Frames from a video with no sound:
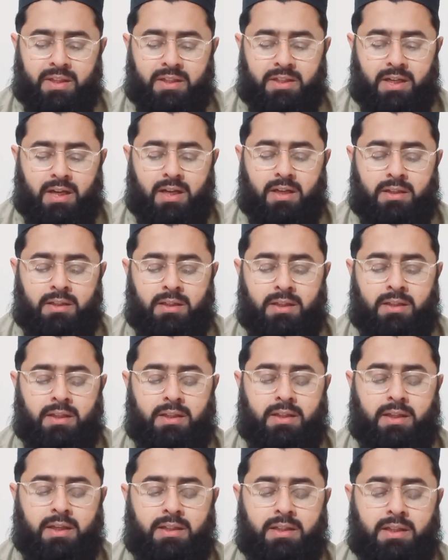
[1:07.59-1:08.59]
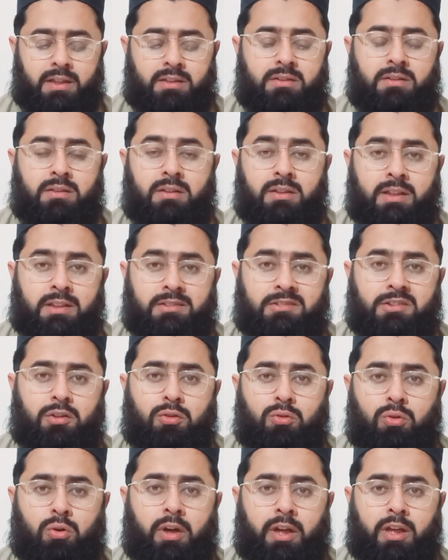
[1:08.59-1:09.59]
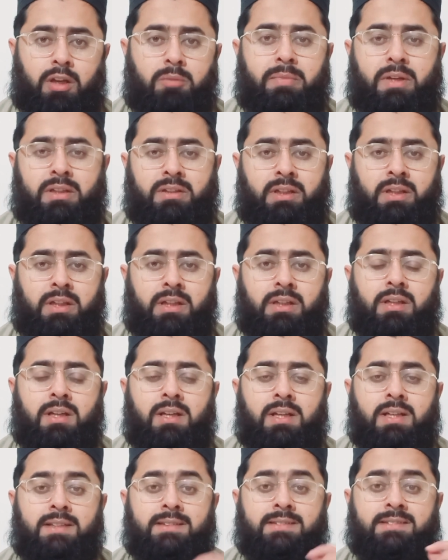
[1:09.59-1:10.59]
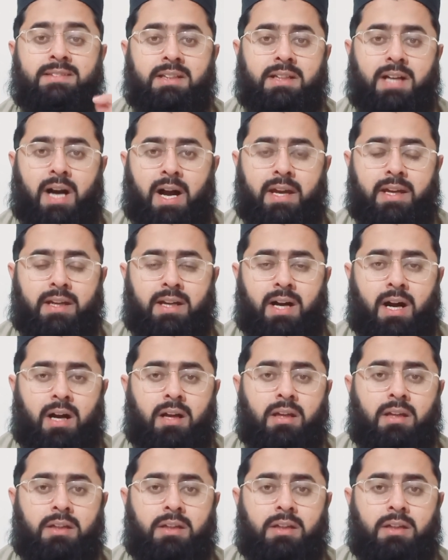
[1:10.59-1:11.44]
या यानी कि ये किसी को इल्म दीन सिखाएगा